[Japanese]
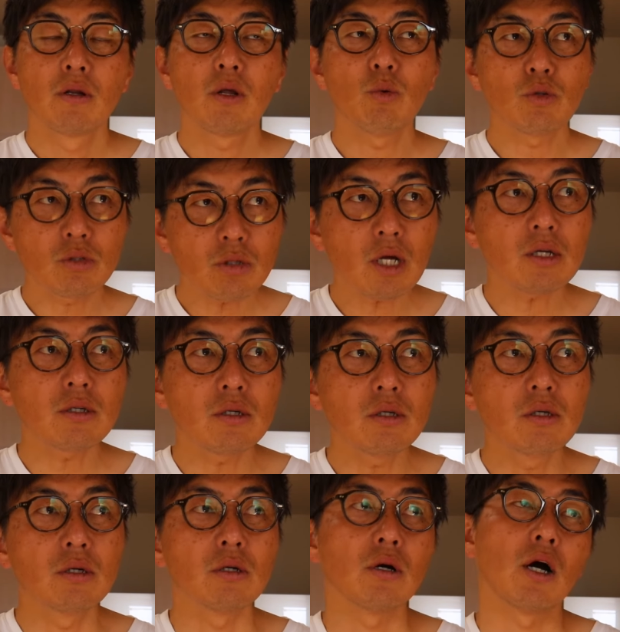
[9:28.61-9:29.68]
でおそら
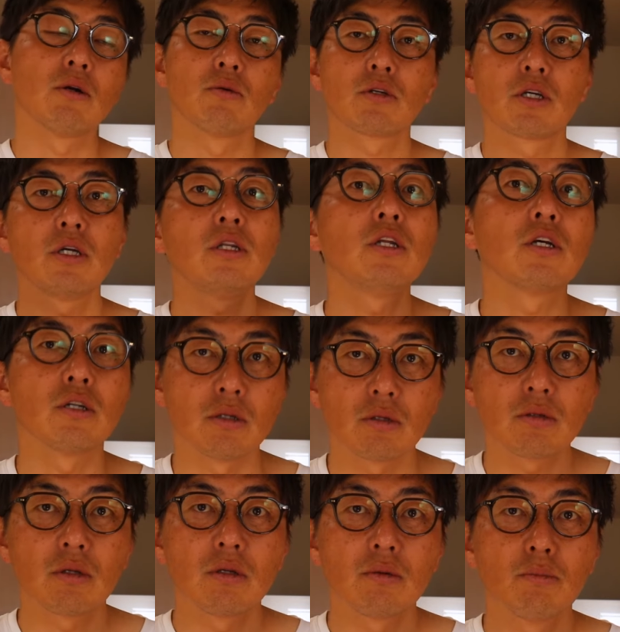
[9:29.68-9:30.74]
く筋
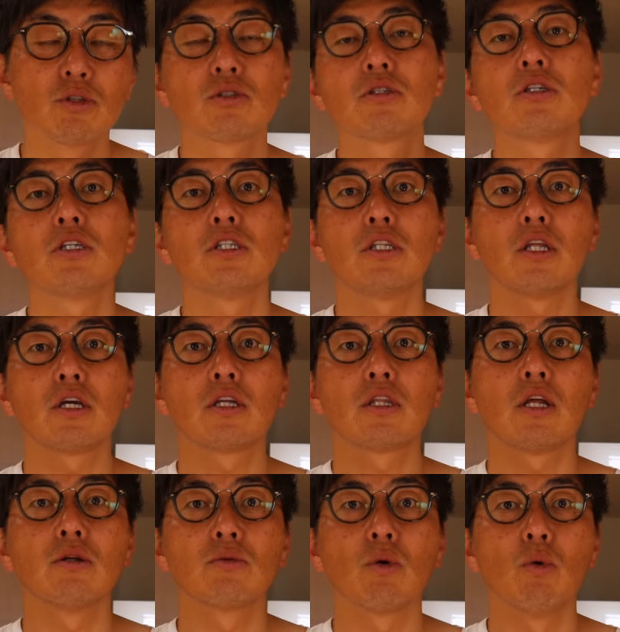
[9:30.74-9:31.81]
肉もついて
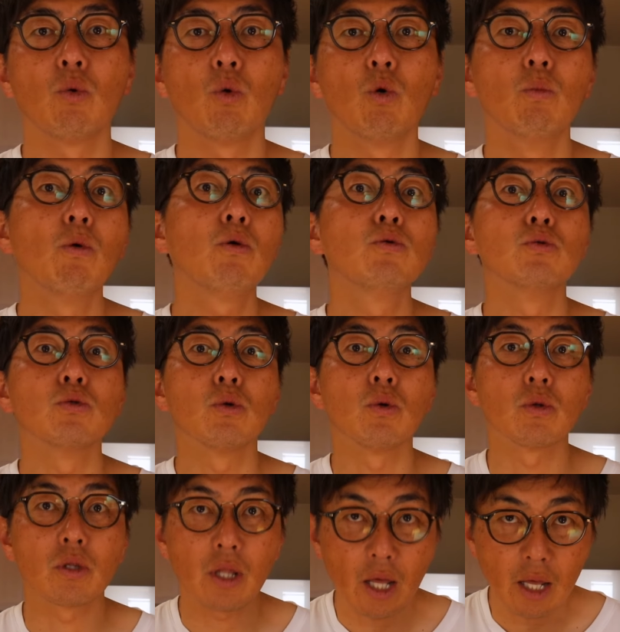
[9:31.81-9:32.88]
きてると思うの
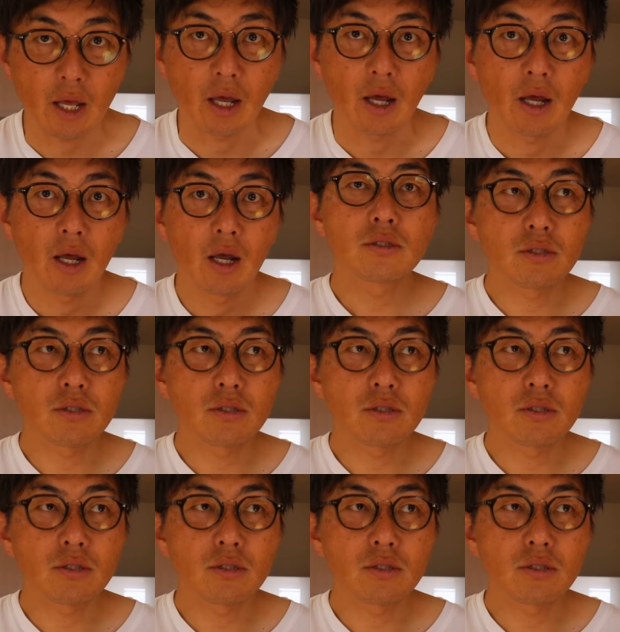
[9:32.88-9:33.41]
で、